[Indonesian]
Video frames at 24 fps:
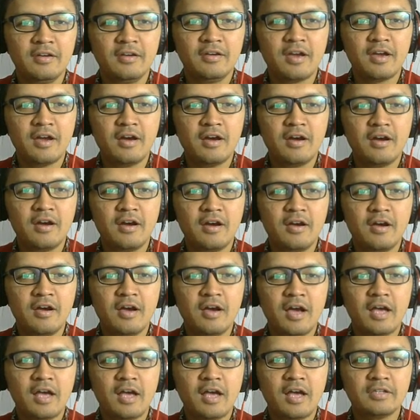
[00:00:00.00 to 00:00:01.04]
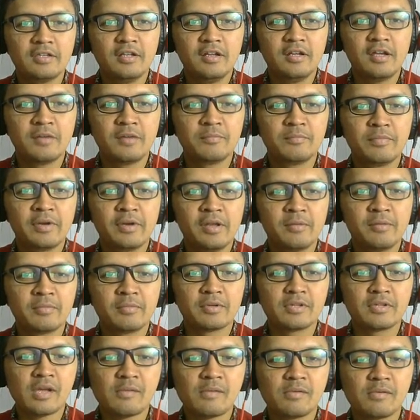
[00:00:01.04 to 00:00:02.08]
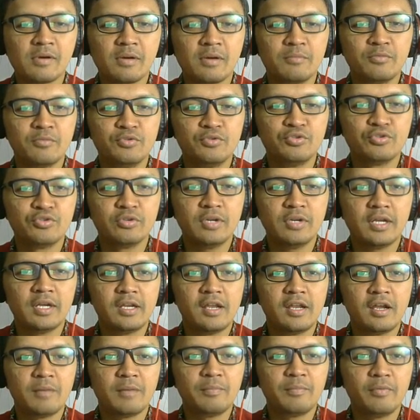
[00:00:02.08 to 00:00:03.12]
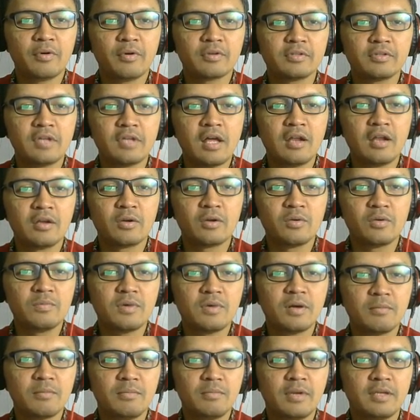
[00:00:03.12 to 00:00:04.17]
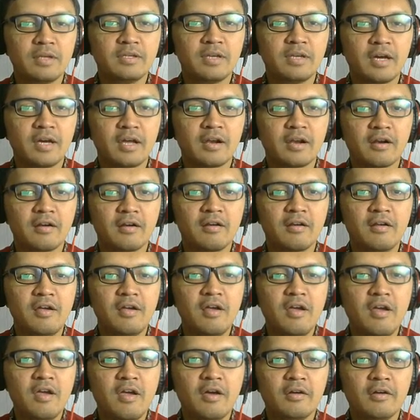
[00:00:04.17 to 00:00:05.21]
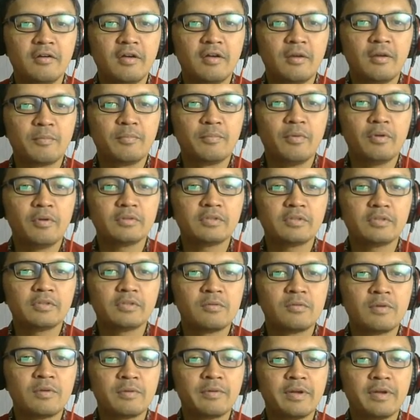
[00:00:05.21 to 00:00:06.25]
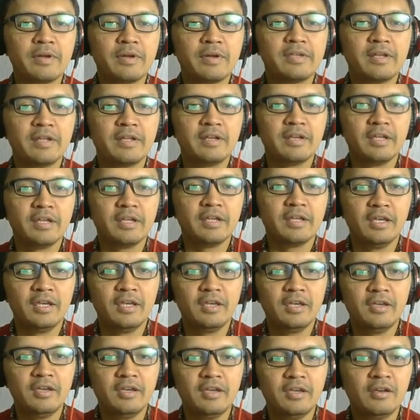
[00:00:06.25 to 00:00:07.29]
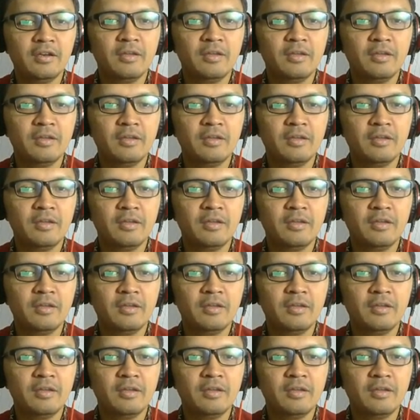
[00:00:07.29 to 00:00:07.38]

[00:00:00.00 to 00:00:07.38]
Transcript: Ya, Hasil yang paling pertama muncul adalah portal rumah belajar dan polter rumah belajar ini